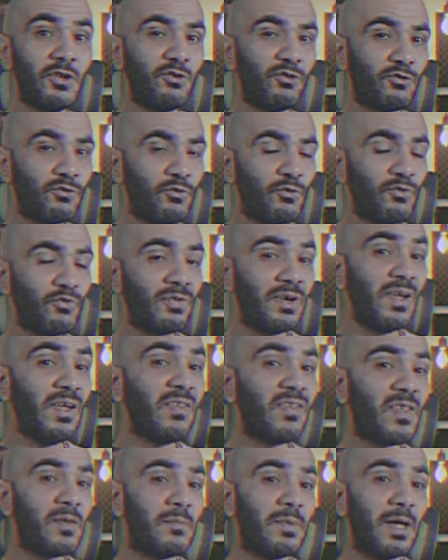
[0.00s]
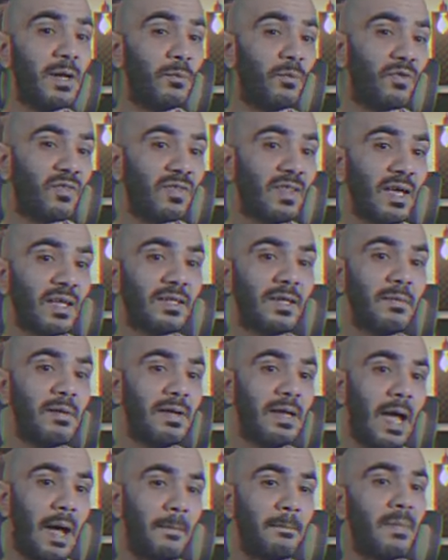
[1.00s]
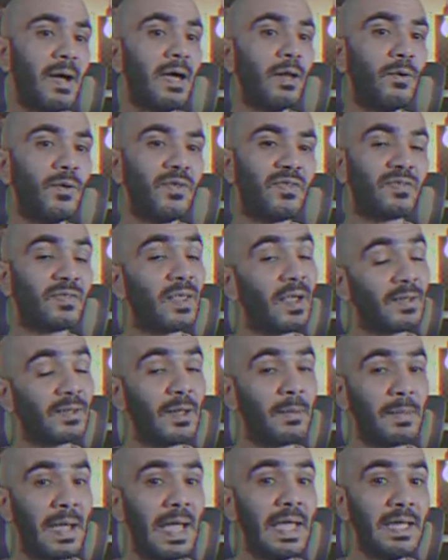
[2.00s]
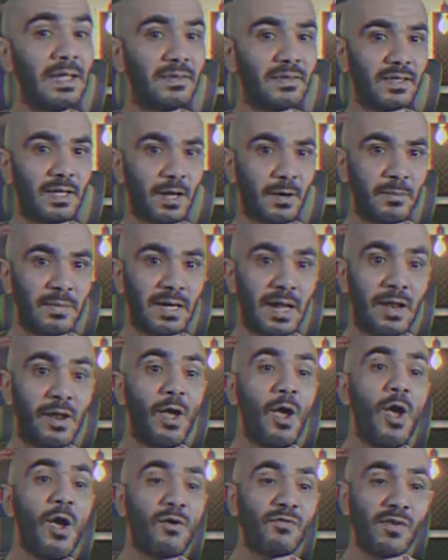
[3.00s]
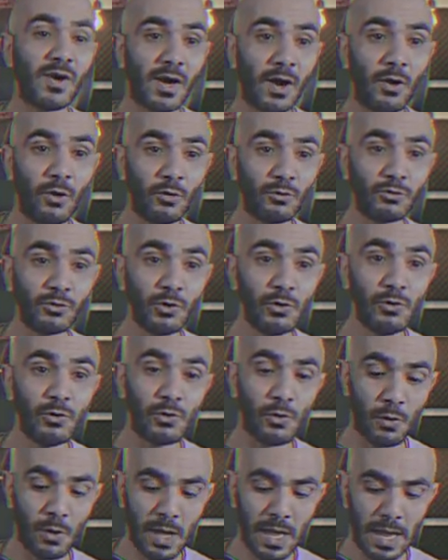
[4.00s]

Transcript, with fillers: شوف اسم المستخدم اللي عماله يستخدم هي التيرمينال فراح احط له